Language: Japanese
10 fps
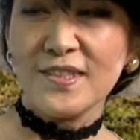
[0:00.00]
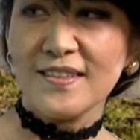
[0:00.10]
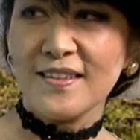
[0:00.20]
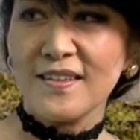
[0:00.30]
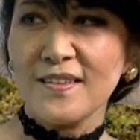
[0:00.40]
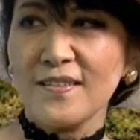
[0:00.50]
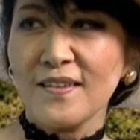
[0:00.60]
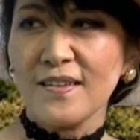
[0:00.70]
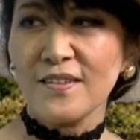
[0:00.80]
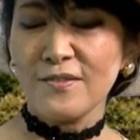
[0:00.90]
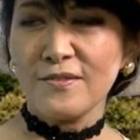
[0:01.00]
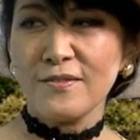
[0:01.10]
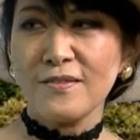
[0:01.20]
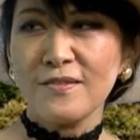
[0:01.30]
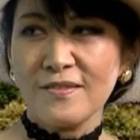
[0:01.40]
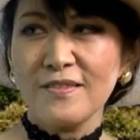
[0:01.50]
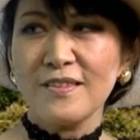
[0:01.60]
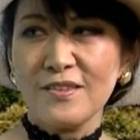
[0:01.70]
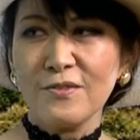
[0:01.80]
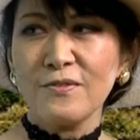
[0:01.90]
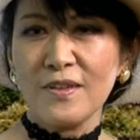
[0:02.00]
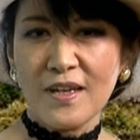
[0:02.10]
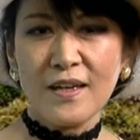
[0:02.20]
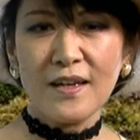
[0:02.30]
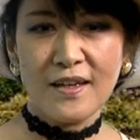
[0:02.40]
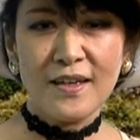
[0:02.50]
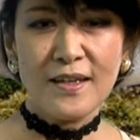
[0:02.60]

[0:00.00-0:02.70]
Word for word: しんでいただけるような、